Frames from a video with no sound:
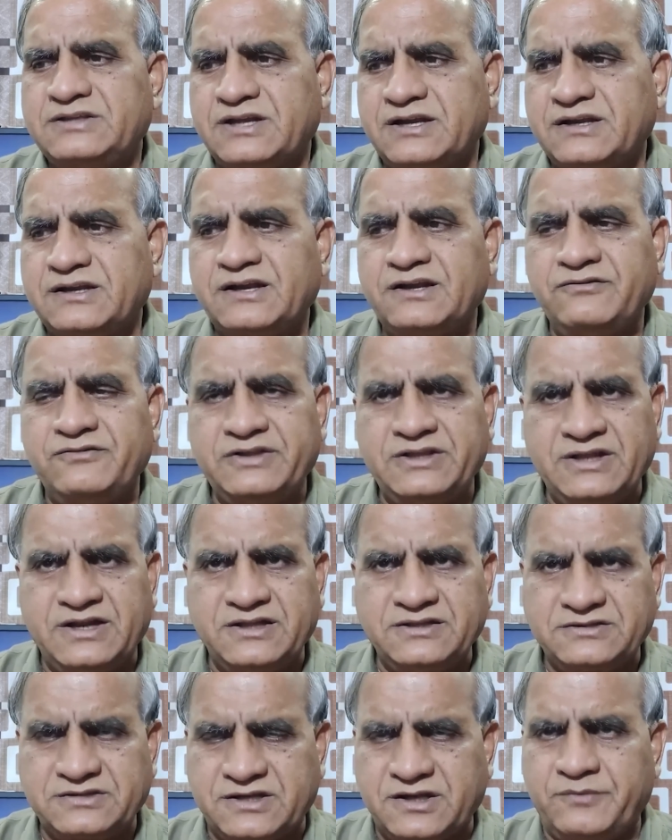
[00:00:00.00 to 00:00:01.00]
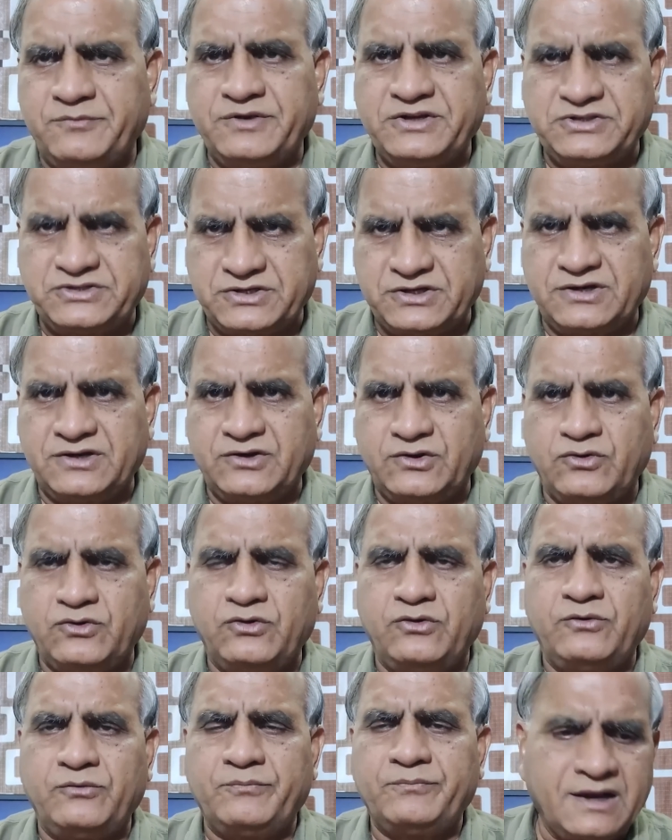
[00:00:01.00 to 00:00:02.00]
సెంట్రల్ విజిలెన్స్
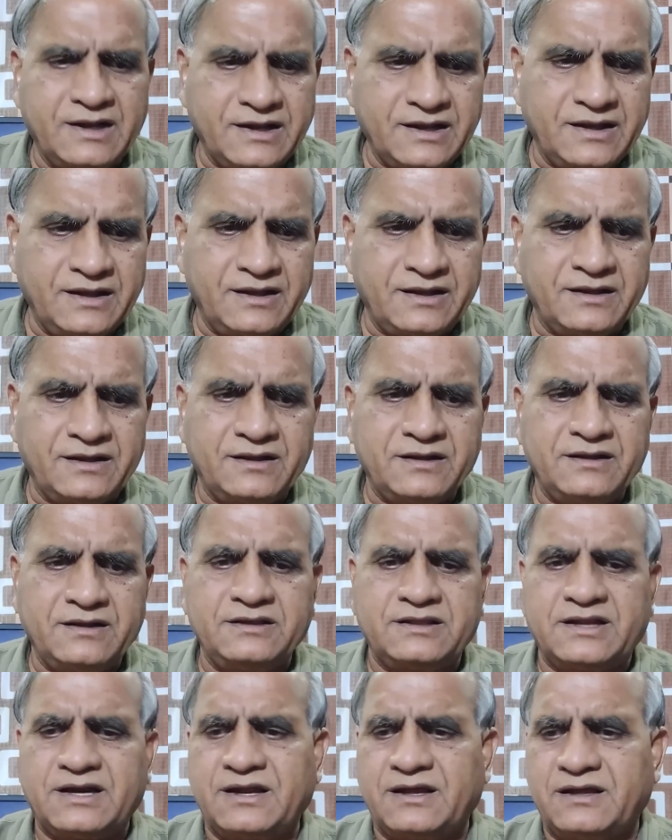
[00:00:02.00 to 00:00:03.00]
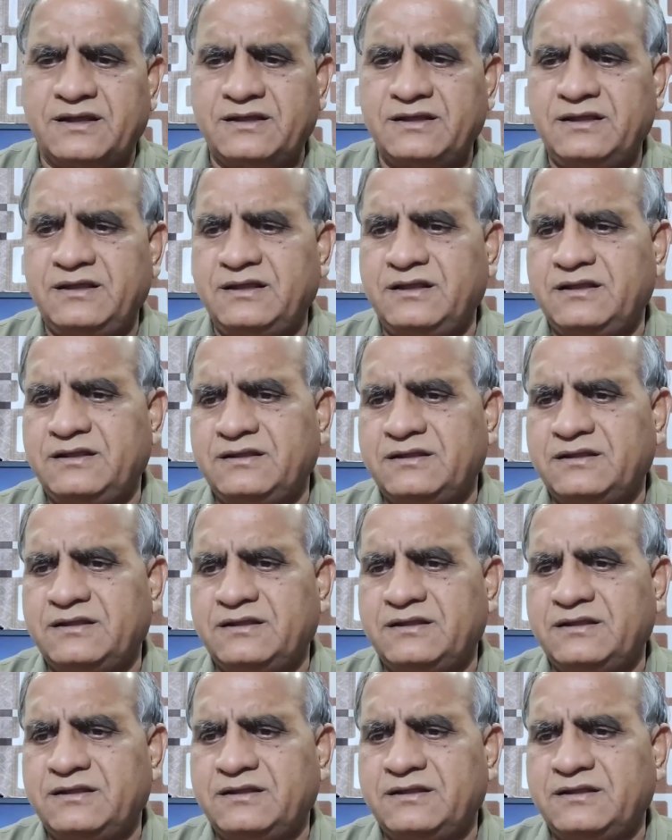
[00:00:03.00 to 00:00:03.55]
కమిషన్కు అలాగే ఇతర ఈ